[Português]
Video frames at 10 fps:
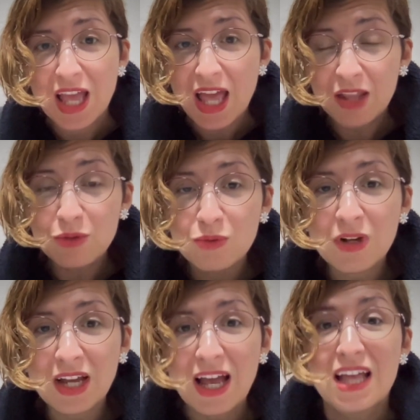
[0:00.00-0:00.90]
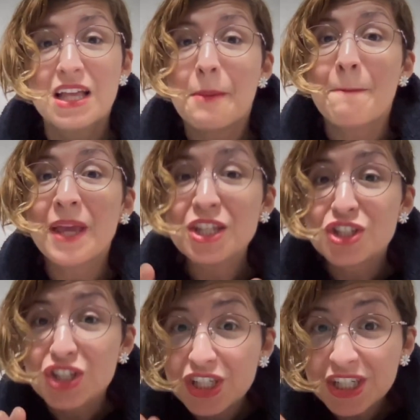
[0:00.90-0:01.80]
é nunca
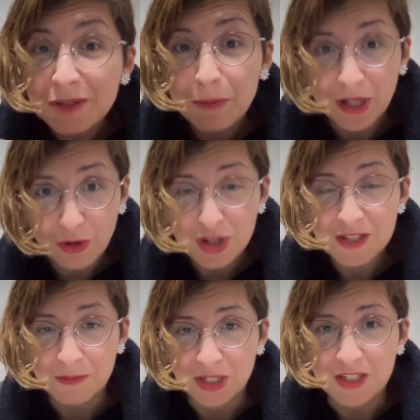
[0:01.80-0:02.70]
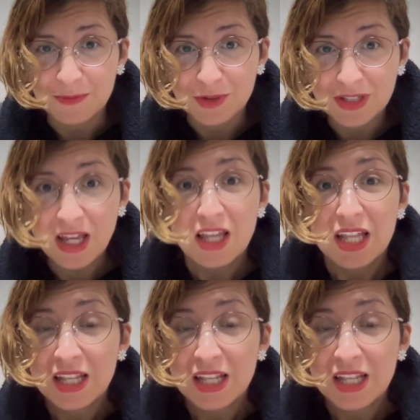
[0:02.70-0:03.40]
mentir para nós mesmos, né?